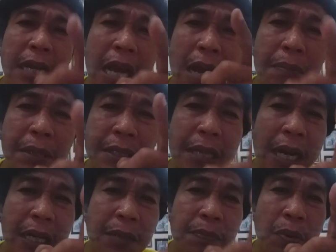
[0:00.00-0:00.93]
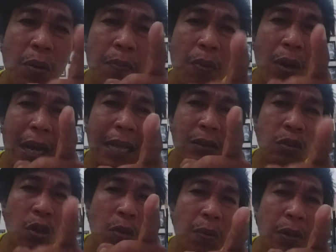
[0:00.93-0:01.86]
yang menjadi
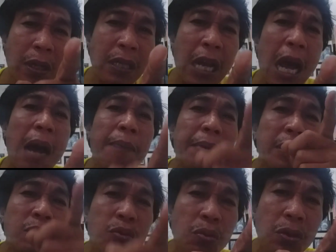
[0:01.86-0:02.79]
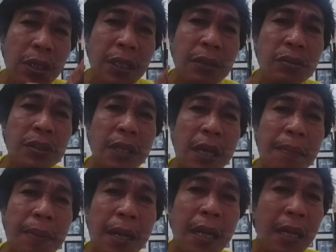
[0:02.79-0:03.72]
provokator provokator nggak peduli itu
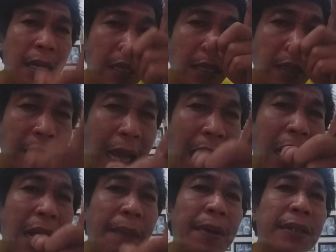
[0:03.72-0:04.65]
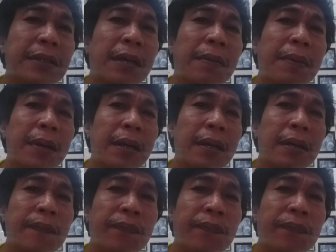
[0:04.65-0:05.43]
siapa tangkap aja pak